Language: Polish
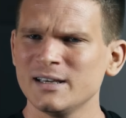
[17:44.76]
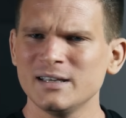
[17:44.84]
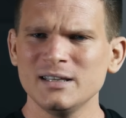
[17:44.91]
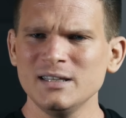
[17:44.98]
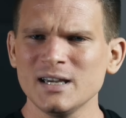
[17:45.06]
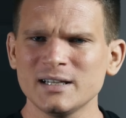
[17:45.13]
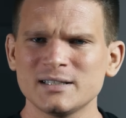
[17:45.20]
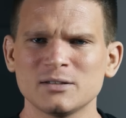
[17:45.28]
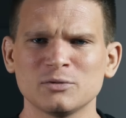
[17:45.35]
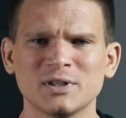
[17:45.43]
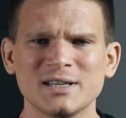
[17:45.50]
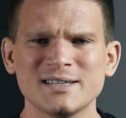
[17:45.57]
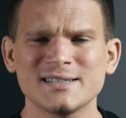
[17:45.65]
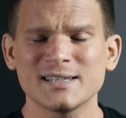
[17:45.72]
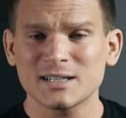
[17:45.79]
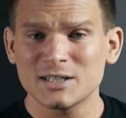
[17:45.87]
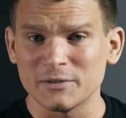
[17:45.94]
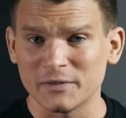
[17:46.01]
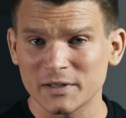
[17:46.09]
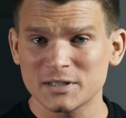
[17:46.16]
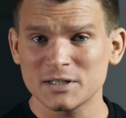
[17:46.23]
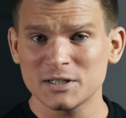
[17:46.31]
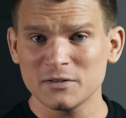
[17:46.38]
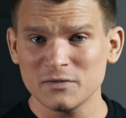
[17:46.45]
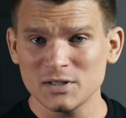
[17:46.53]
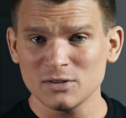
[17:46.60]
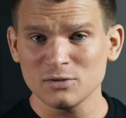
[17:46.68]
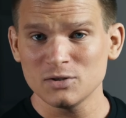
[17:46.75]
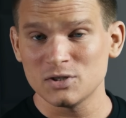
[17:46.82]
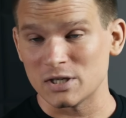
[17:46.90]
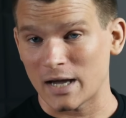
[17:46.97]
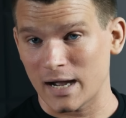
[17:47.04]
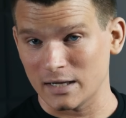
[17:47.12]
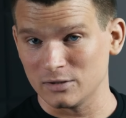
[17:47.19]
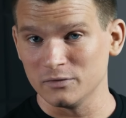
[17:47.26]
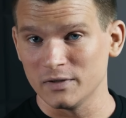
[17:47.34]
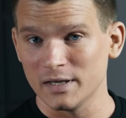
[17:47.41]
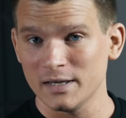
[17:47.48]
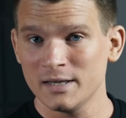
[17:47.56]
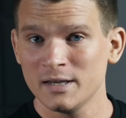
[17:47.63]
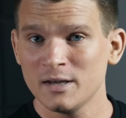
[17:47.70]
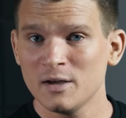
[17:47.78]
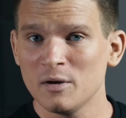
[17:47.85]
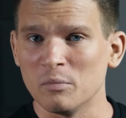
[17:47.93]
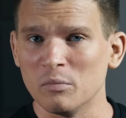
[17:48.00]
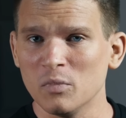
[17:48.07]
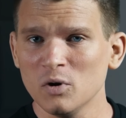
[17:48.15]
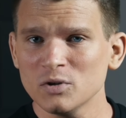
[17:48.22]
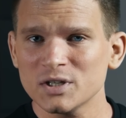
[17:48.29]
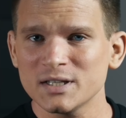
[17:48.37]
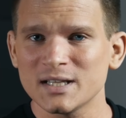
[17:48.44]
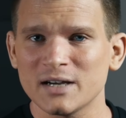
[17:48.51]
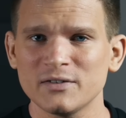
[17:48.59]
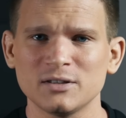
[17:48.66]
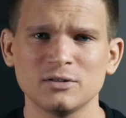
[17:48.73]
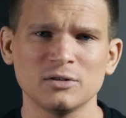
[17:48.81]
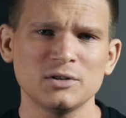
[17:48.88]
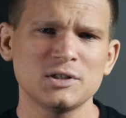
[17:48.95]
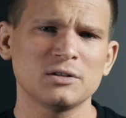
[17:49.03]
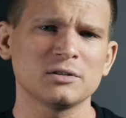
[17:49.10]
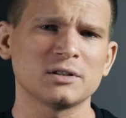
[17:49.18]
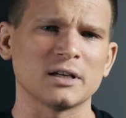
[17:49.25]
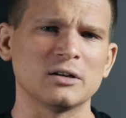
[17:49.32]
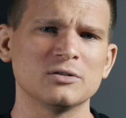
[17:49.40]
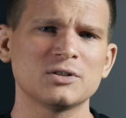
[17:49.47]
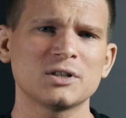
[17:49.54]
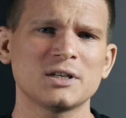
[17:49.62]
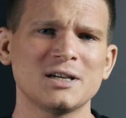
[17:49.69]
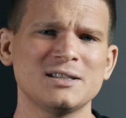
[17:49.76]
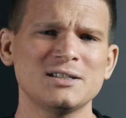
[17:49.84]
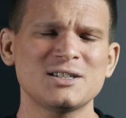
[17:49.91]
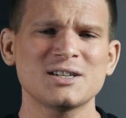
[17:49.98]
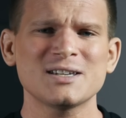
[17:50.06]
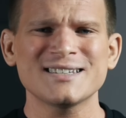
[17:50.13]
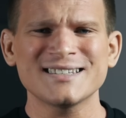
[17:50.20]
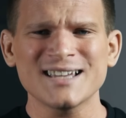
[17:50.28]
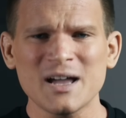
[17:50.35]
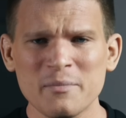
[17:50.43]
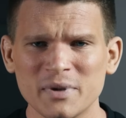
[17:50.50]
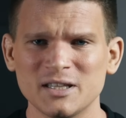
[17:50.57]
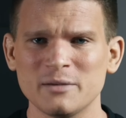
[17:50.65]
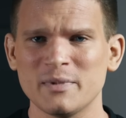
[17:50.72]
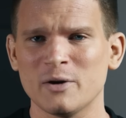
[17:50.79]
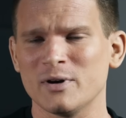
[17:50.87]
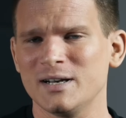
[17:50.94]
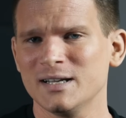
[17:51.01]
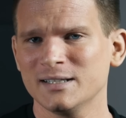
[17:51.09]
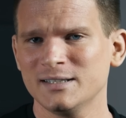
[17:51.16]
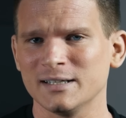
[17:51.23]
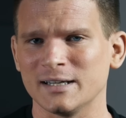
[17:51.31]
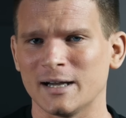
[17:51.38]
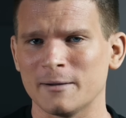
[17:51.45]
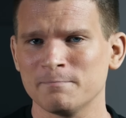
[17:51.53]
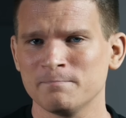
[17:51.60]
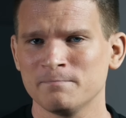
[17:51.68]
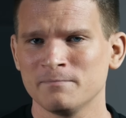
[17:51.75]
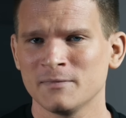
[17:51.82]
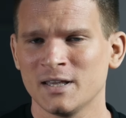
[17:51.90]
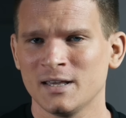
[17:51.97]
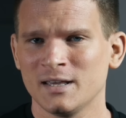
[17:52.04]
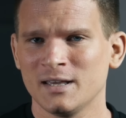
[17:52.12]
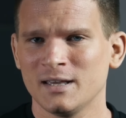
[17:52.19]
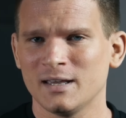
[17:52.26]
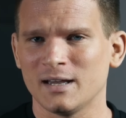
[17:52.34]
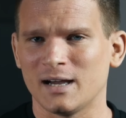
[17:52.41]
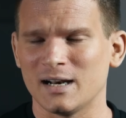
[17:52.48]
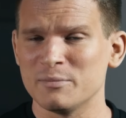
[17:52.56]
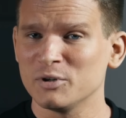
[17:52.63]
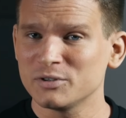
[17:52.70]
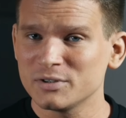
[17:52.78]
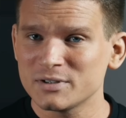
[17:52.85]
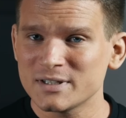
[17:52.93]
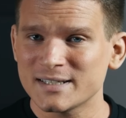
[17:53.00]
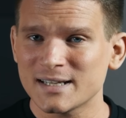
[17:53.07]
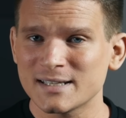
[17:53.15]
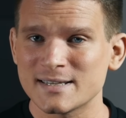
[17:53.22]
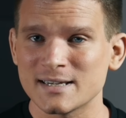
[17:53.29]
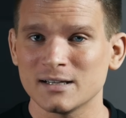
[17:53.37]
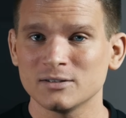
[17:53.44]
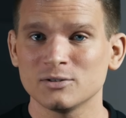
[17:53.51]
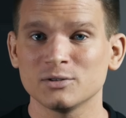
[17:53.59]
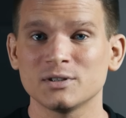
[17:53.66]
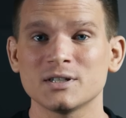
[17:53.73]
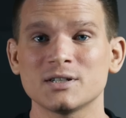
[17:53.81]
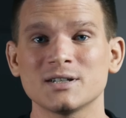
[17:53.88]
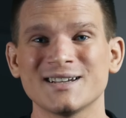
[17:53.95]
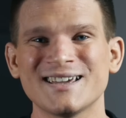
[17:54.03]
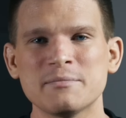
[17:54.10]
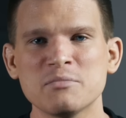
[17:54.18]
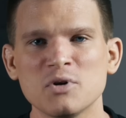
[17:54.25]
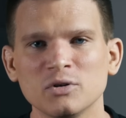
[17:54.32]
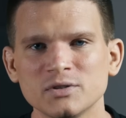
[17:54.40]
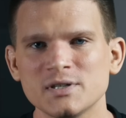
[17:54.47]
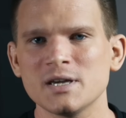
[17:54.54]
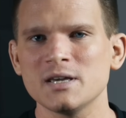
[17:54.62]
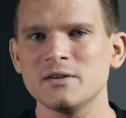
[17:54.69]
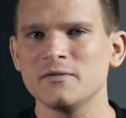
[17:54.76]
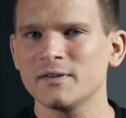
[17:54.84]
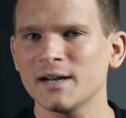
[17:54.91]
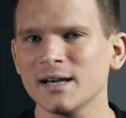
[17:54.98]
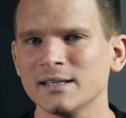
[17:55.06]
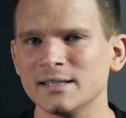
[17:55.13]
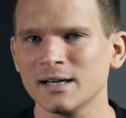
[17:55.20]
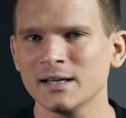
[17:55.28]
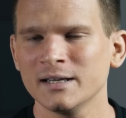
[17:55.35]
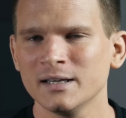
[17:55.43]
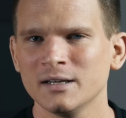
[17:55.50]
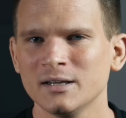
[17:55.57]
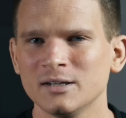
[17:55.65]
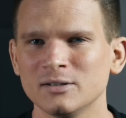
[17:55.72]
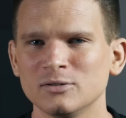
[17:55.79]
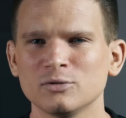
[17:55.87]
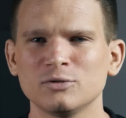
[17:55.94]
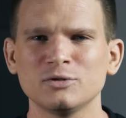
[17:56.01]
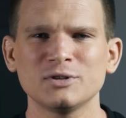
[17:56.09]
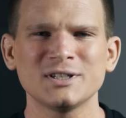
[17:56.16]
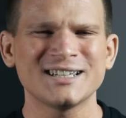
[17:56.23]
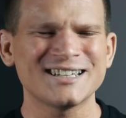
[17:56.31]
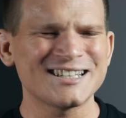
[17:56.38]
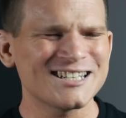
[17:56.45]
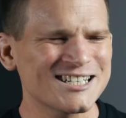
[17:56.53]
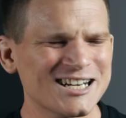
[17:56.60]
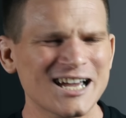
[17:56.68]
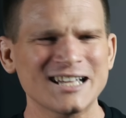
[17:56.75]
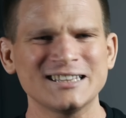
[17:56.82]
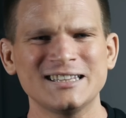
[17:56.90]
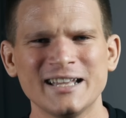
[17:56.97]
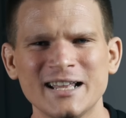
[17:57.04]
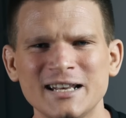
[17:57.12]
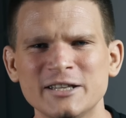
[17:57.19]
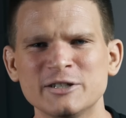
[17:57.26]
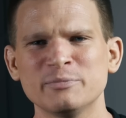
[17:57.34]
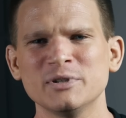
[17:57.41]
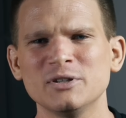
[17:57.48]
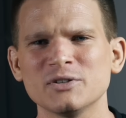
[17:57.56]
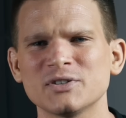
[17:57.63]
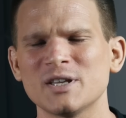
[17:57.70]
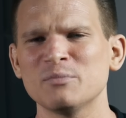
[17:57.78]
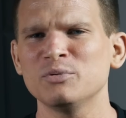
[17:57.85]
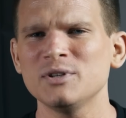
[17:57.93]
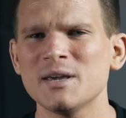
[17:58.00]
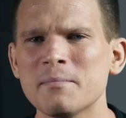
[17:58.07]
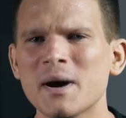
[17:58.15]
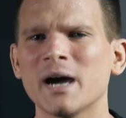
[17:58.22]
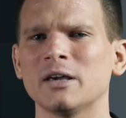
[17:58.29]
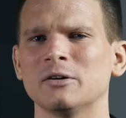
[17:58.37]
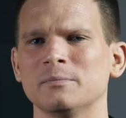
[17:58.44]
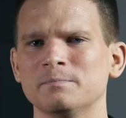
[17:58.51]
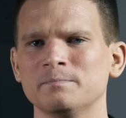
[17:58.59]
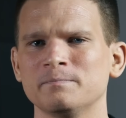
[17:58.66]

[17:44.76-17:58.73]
I nie chcę tutaj zakrzywiać rzeczywistości, a kto wie, może nawet dojdzie do tego, że kiedyś sam będę miał elektryka. Ale motoryzacja to też emocje i frajda, do których żadne liczby dostępu nie mają.